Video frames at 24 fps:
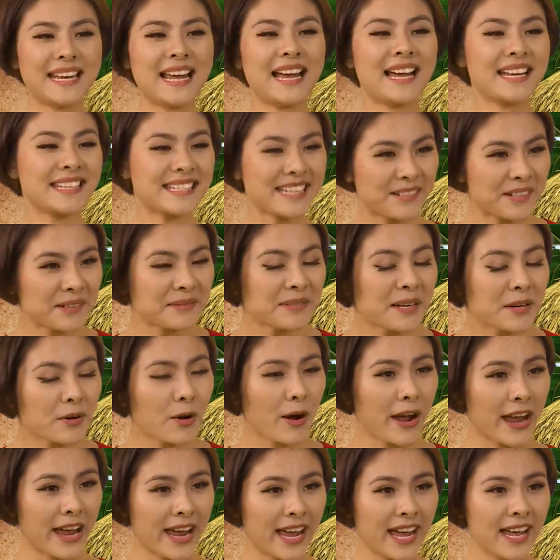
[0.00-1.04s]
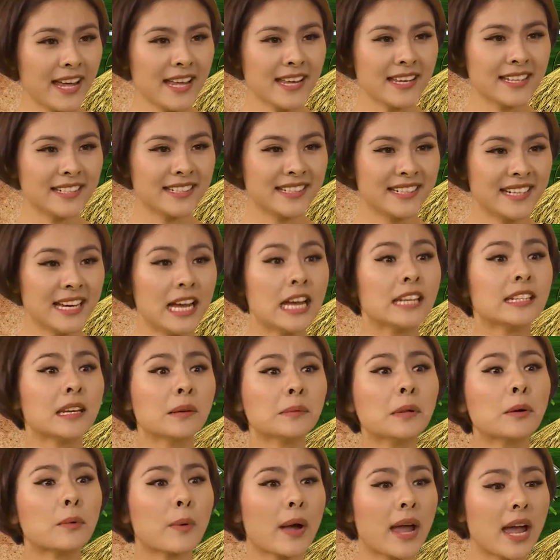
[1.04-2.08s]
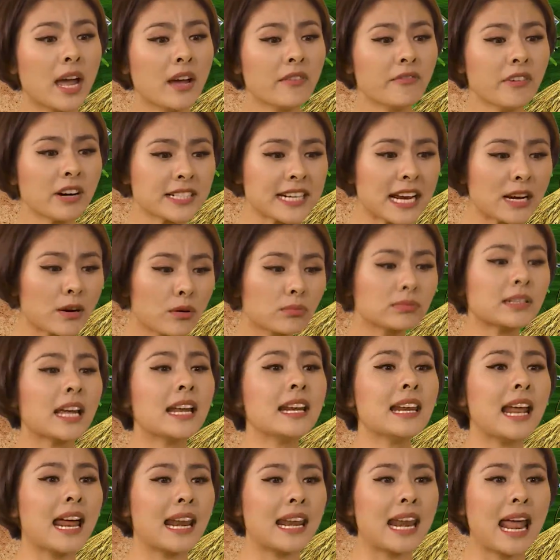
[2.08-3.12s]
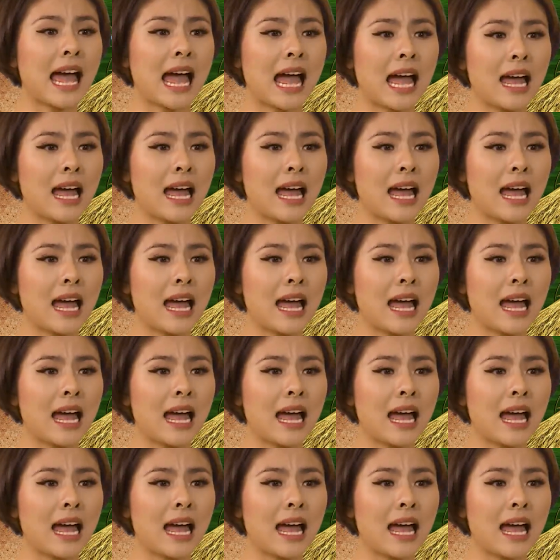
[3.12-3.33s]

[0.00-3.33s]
Dạ chào đắc tôi khỏe Doctor khỏe, Vân Trang cũng thấy là